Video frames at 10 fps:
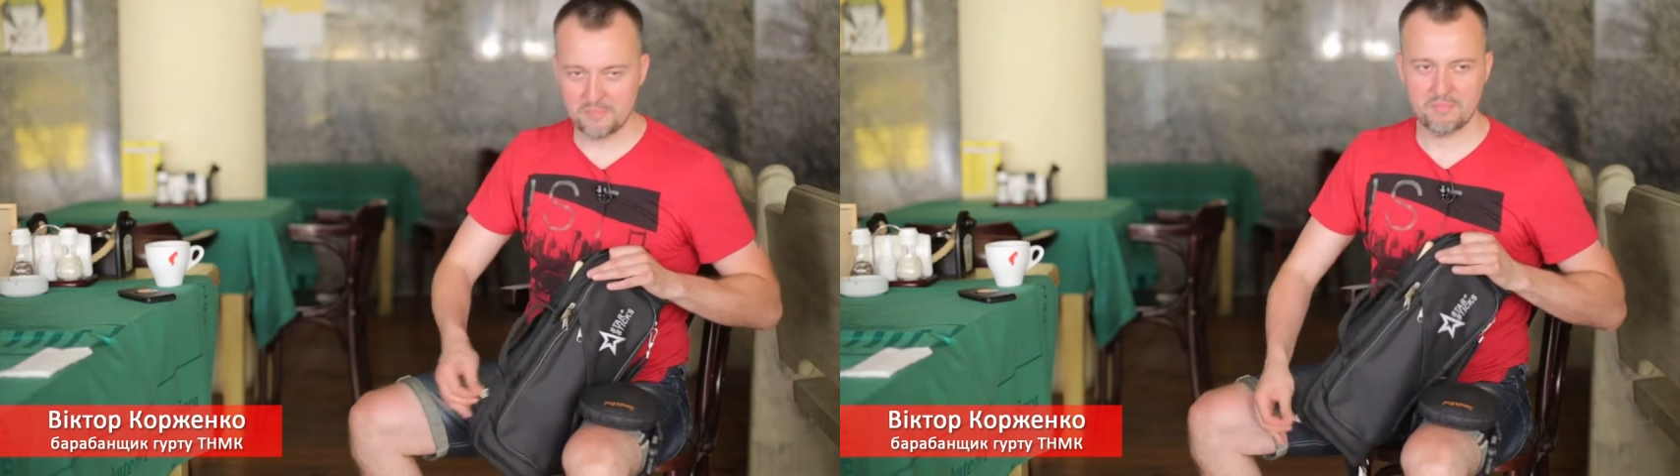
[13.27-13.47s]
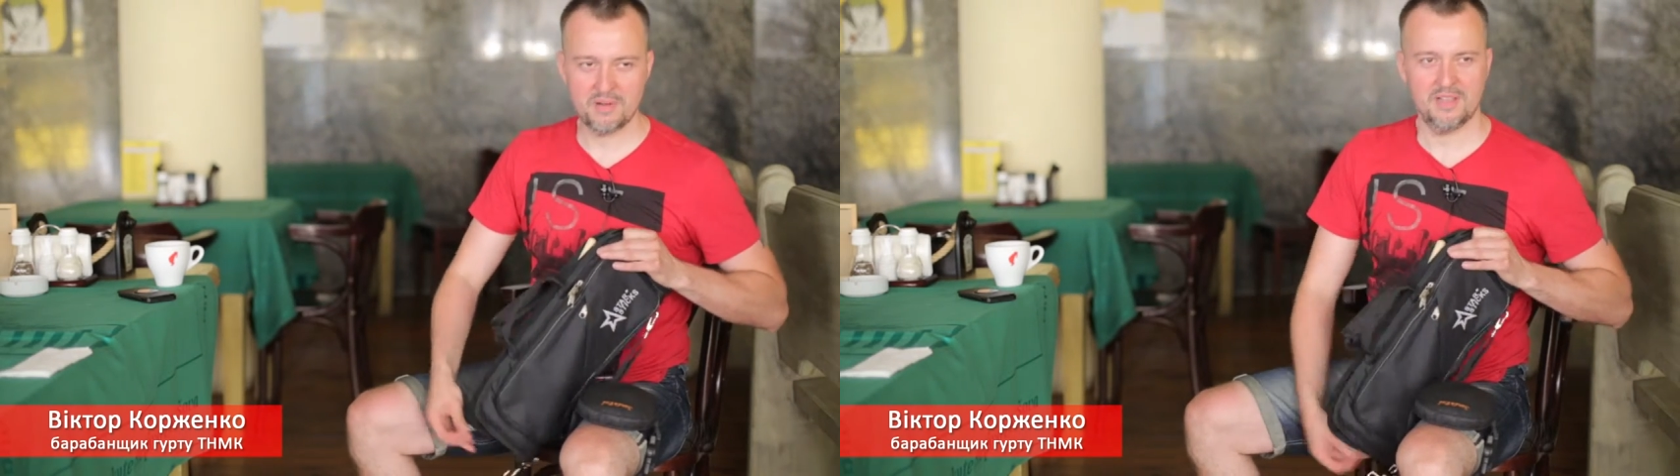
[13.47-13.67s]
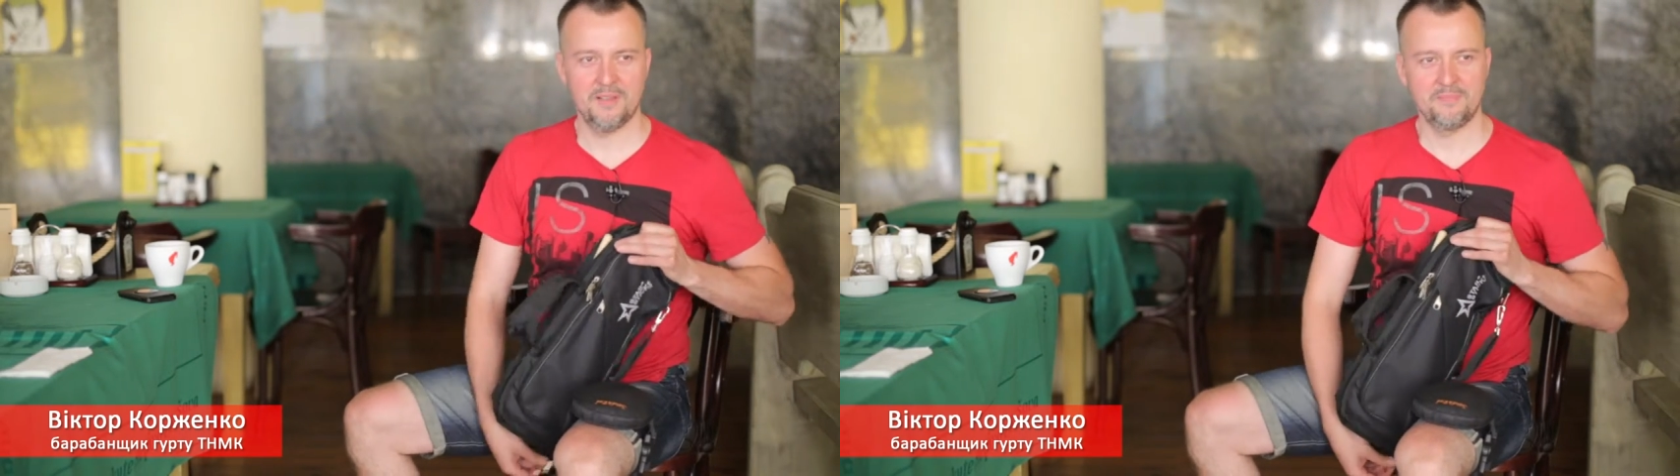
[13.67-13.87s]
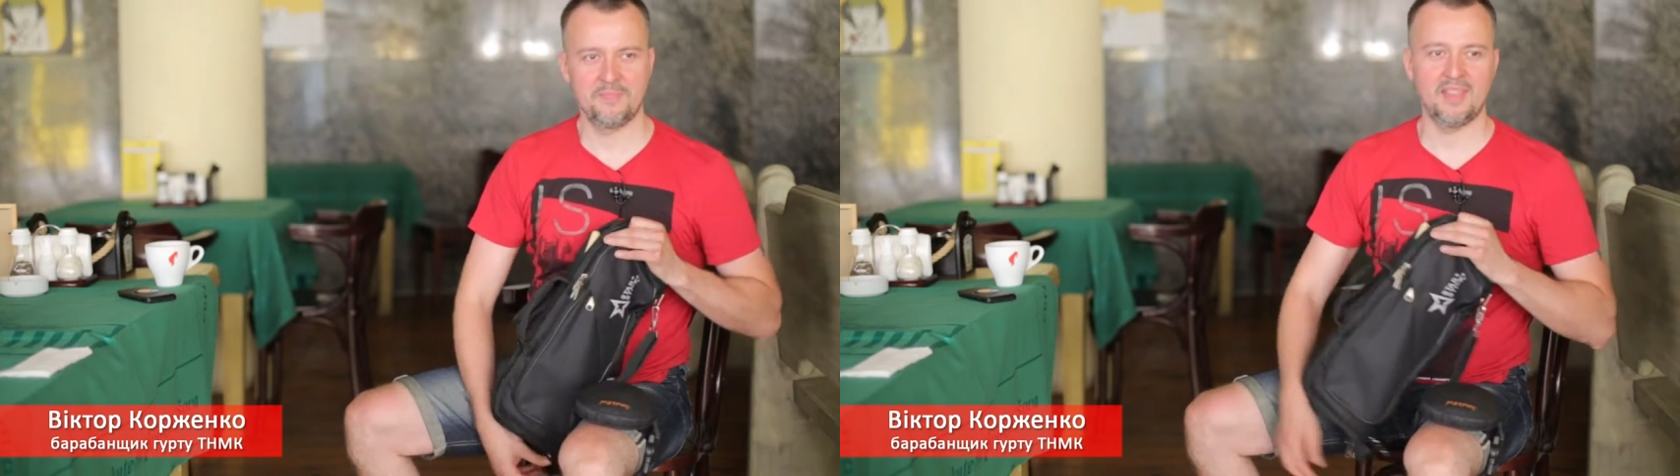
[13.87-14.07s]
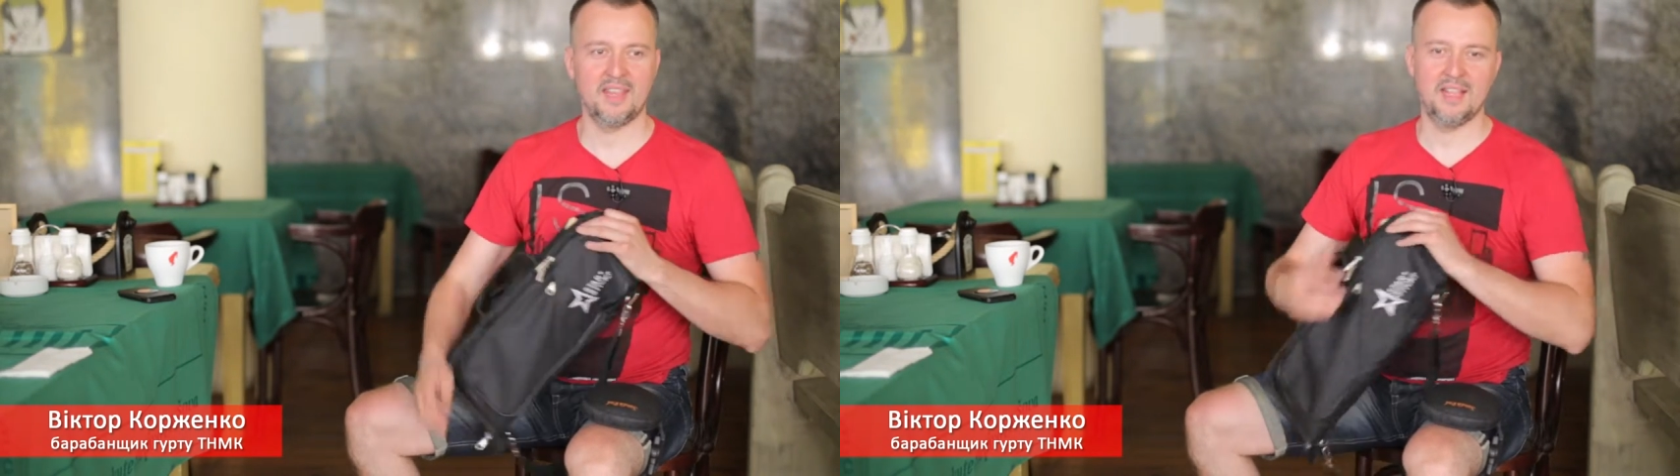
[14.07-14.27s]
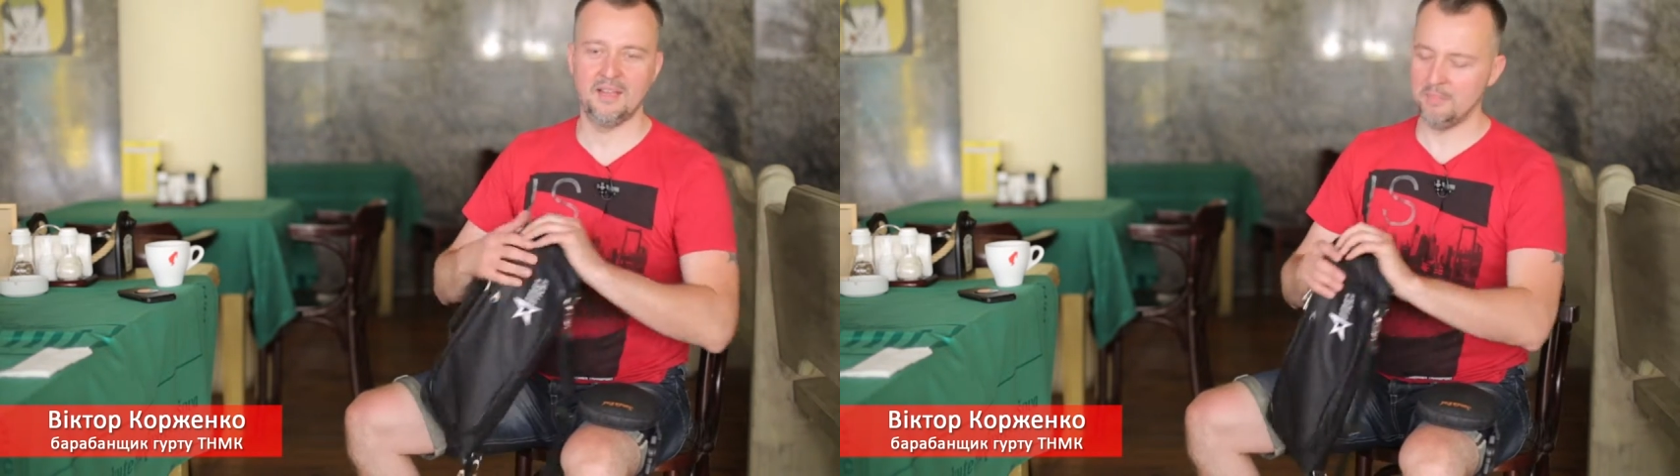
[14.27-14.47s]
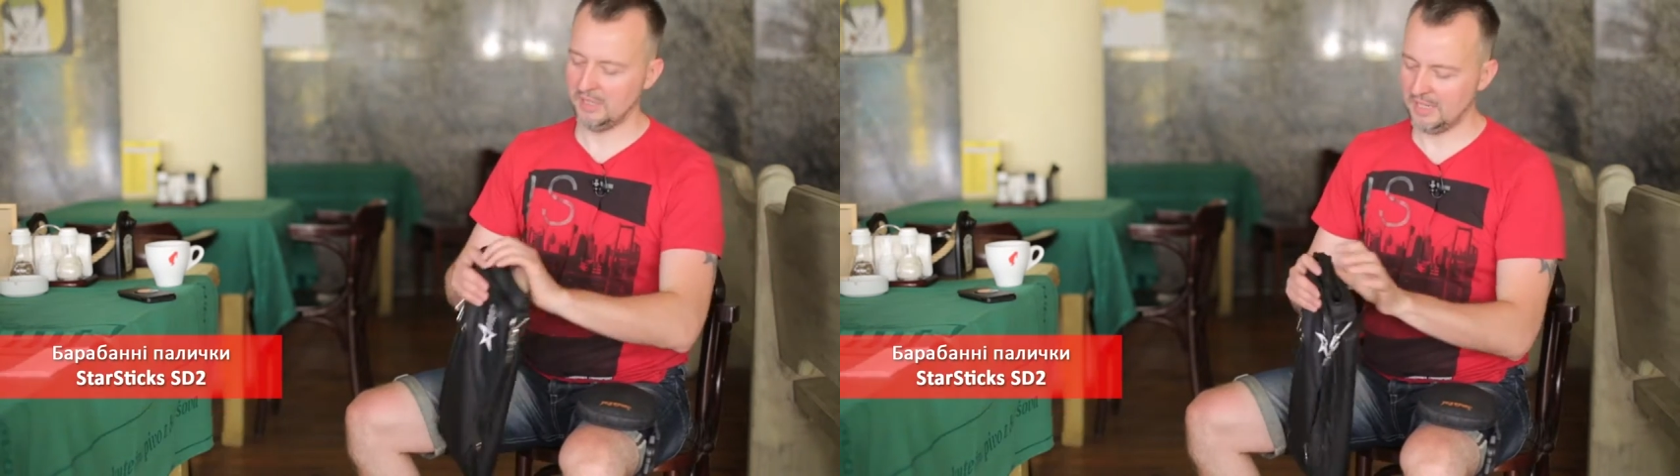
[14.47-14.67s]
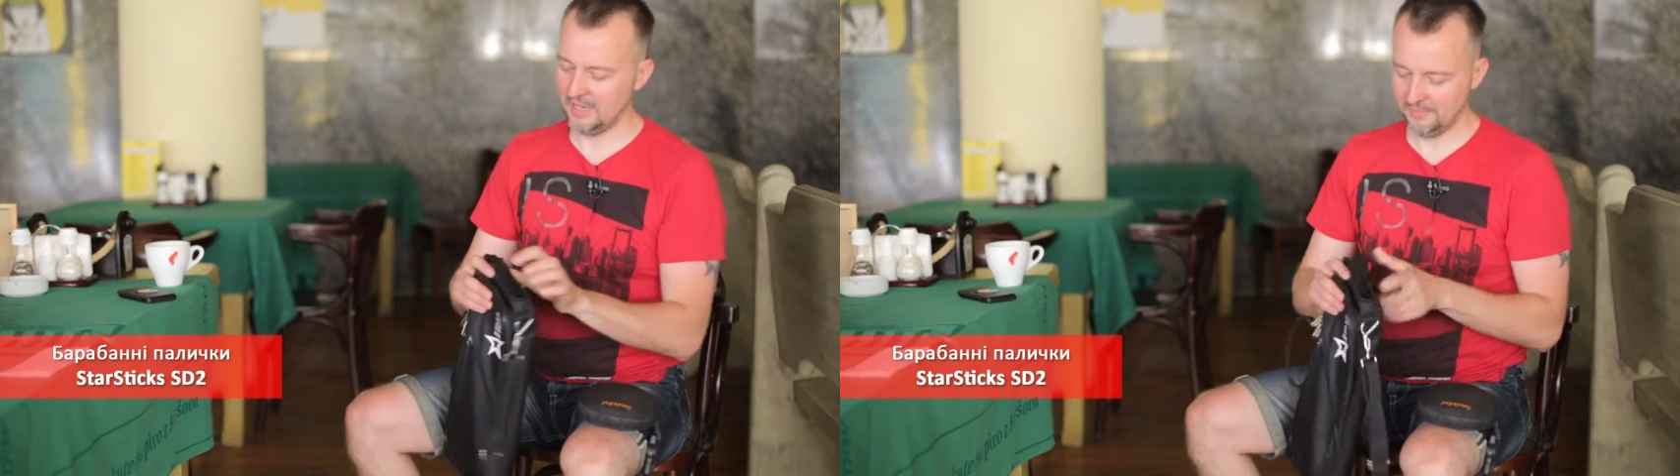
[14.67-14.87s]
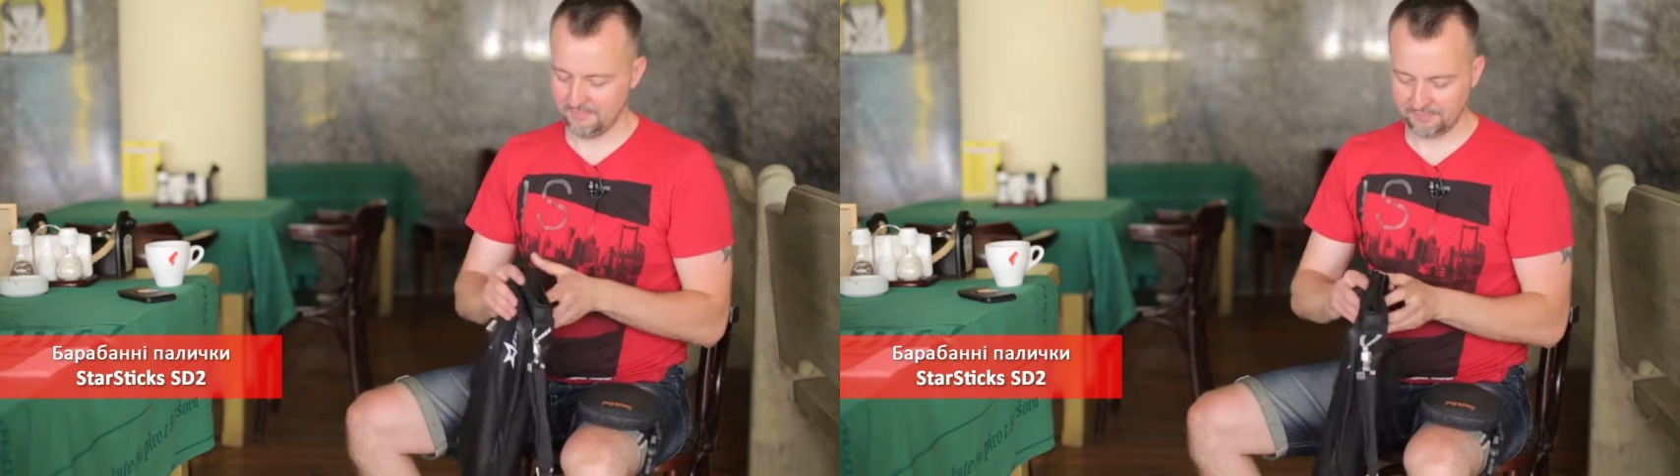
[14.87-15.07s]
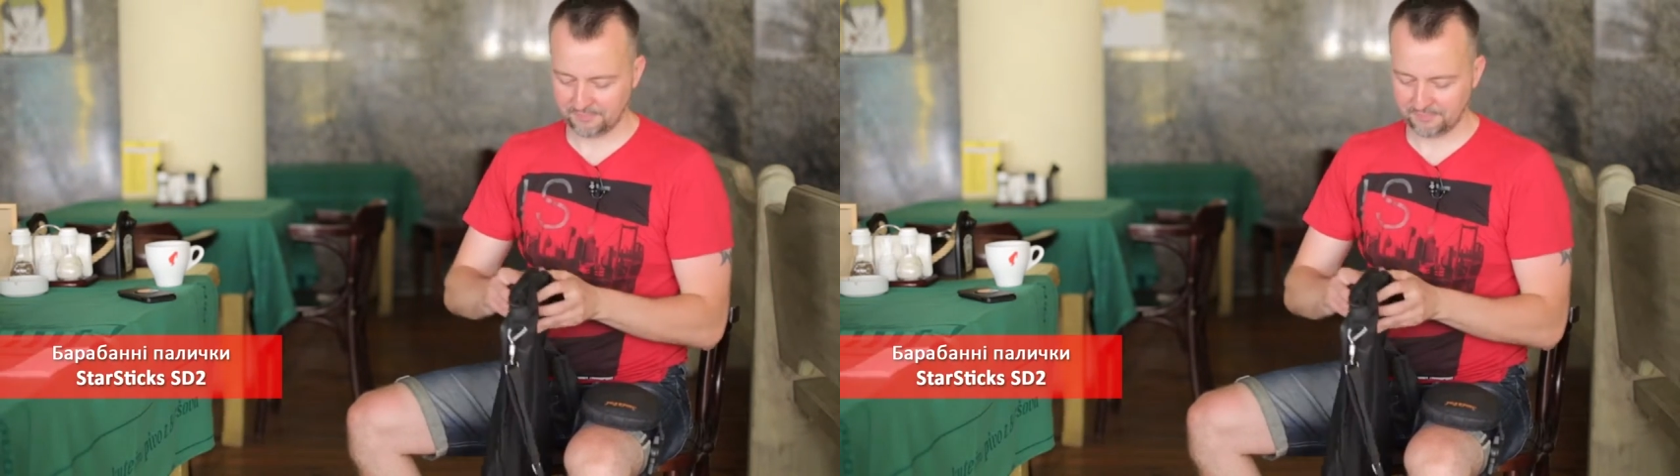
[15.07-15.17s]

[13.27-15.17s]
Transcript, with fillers: попала модель